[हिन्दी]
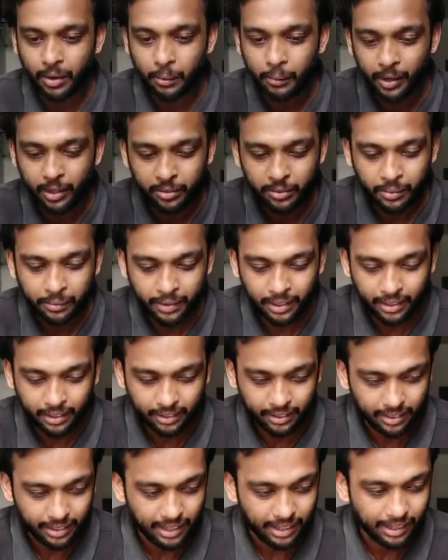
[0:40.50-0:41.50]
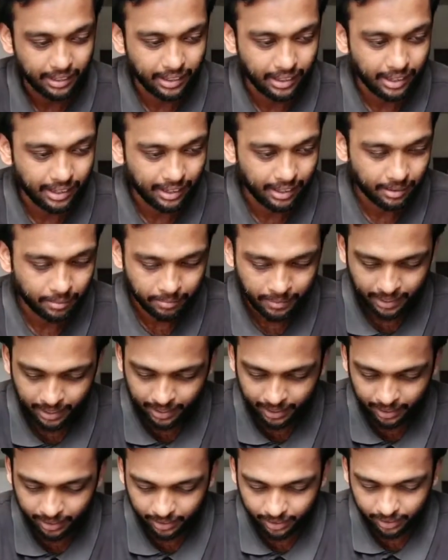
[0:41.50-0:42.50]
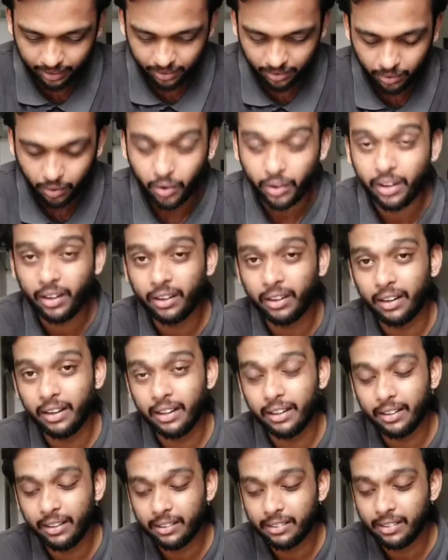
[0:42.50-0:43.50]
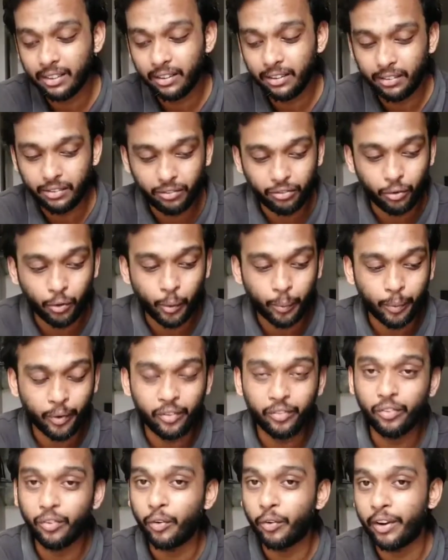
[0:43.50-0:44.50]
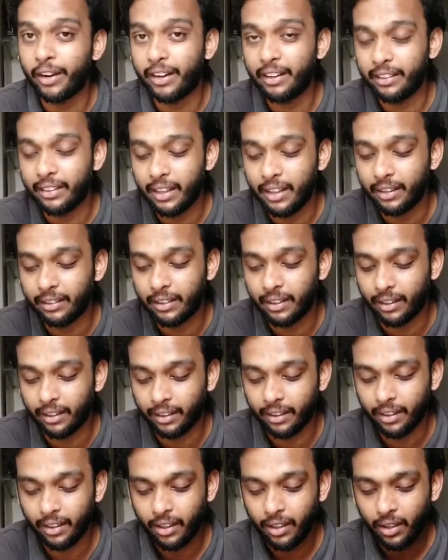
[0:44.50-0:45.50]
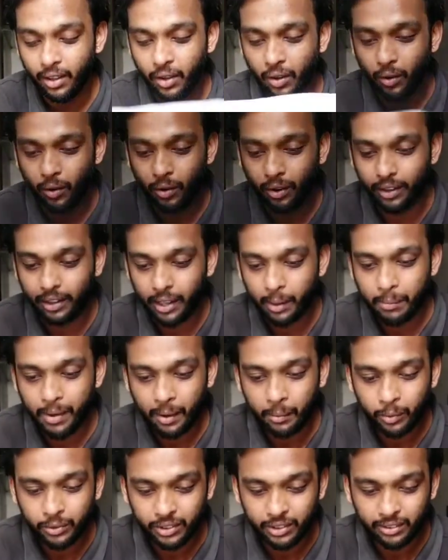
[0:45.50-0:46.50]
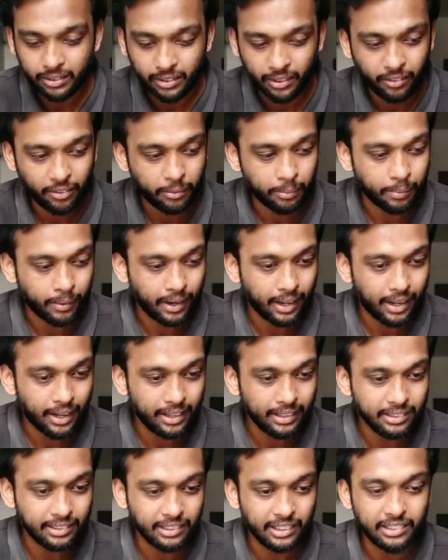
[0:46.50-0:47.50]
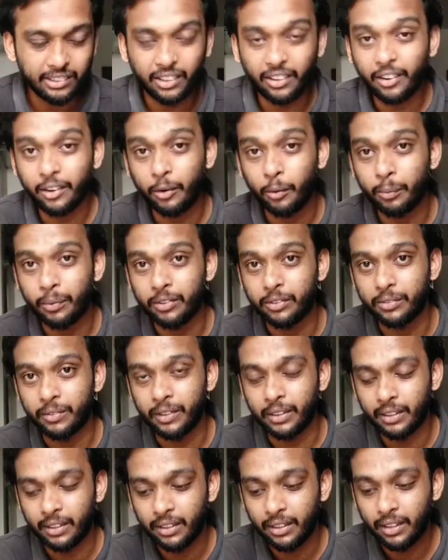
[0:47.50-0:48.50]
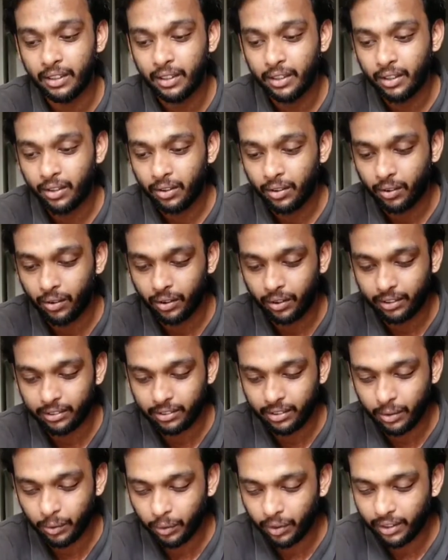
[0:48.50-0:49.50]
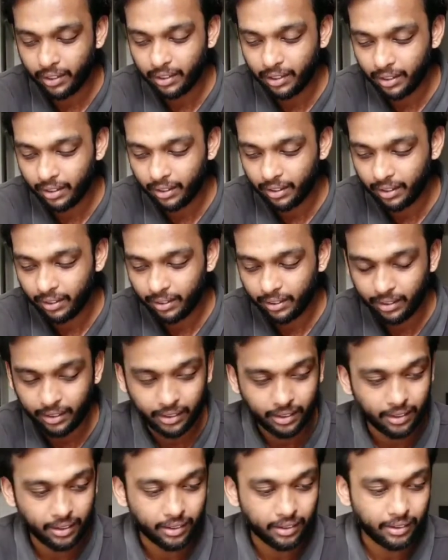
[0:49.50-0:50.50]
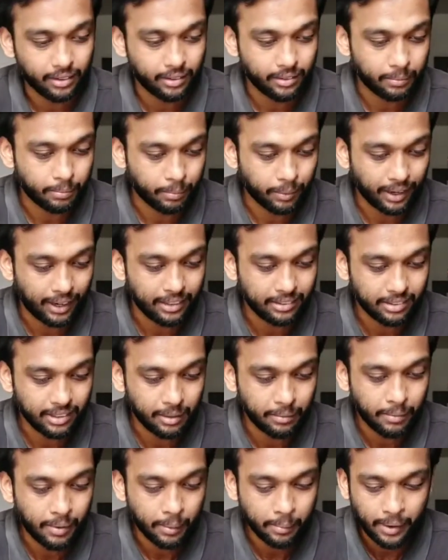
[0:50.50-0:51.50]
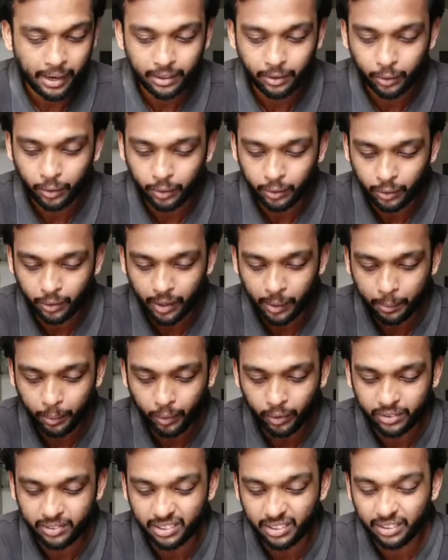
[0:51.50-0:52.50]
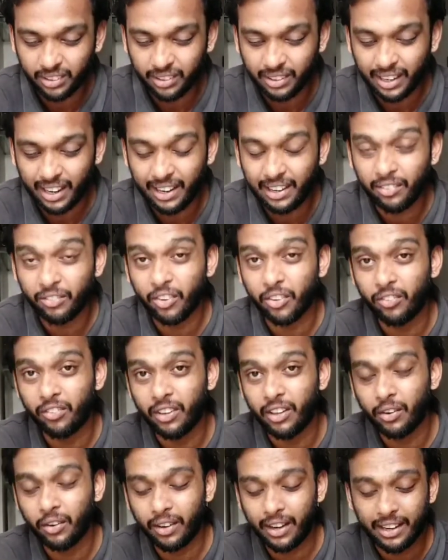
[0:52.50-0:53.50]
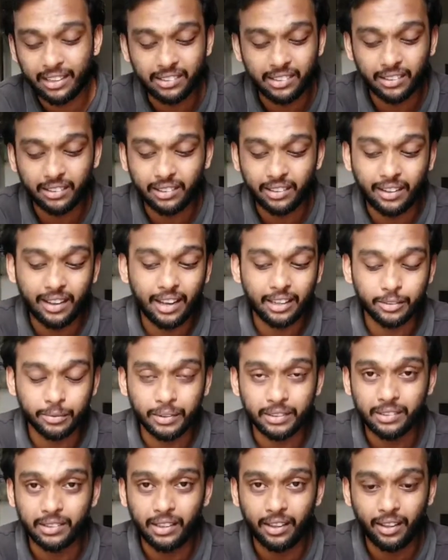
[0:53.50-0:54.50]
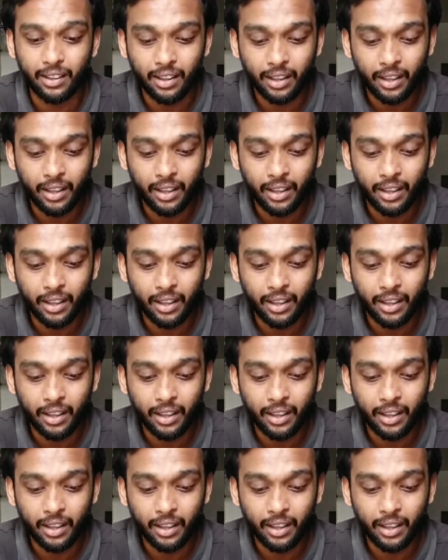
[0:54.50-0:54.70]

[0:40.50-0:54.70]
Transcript: कमेंट्स भी मैंने देखे थे लेकिन मैंने ऑर्डर कर लिया था इसे 4.4 रेटिंग देखते ही और ये बैग मुझे सिर्फ पड़ा है सिक्स हंड्रेड रुपीज़ में और इसकी ओरिजिनल प्राइस की मैं बात करूँ तो अप्रोक्स 950 और 960 के आसपास की